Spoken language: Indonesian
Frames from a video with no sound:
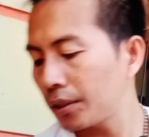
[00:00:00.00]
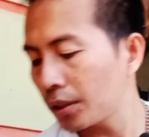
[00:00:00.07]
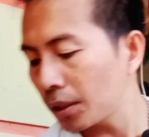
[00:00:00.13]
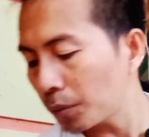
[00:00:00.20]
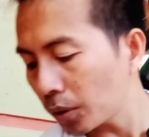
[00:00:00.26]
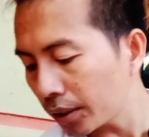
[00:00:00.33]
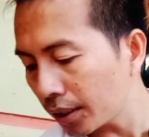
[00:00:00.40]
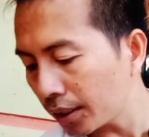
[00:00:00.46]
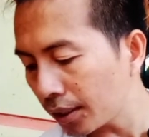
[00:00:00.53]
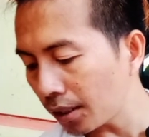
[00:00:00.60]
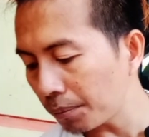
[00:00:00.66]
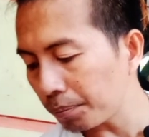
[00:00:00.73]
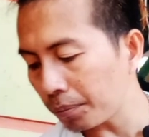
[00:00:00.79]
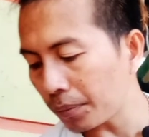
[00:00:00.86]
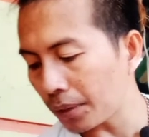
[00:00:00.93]
Semuanya
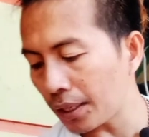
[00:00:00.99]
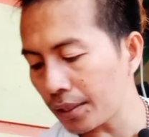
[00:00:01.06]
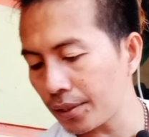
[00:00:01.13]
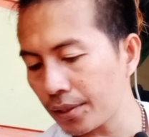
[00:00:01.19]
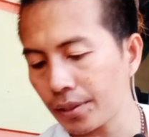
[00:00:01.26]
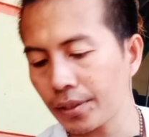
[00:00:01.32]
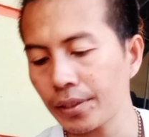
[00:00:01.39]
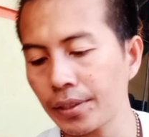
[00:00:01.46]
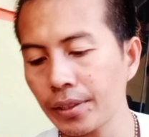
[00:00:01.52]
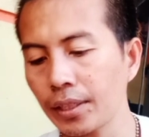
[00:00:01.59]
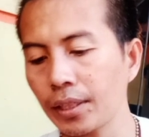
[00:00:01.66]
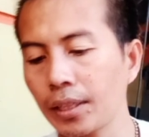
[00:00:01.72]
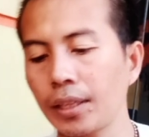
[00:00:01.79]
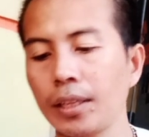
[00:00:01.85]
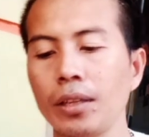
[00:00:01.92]
dilepas.
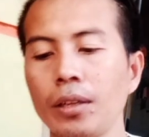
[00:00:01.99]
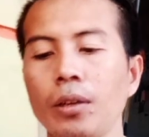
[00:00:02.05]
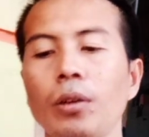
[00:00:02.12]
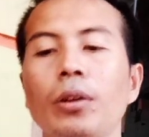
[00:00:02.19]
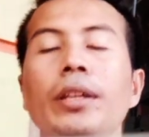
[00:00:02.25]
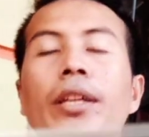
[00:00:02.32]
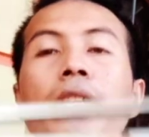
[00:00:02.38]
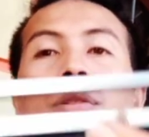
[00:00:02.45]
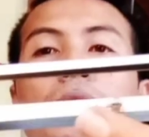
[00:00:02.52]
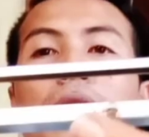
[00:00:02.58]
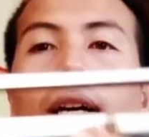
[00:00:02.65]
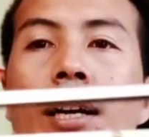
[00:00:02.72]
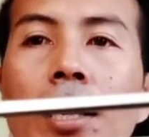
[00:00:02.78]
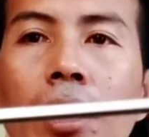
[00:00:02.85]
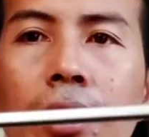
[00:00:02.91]
Oke,
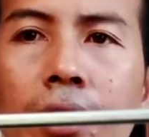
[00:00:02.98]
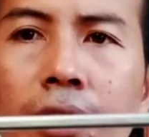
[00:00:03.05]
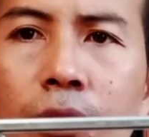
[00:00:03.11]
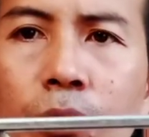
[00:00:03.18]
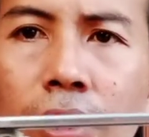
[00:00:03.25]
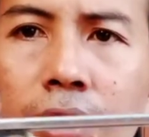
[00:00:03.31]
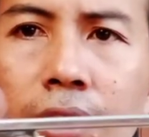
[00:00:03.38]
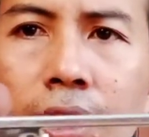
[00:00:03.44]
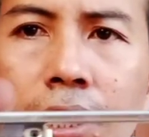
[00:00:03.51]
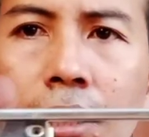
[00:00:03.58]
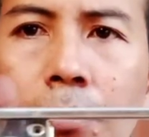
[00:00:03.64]
sudah ini sudah tidak ada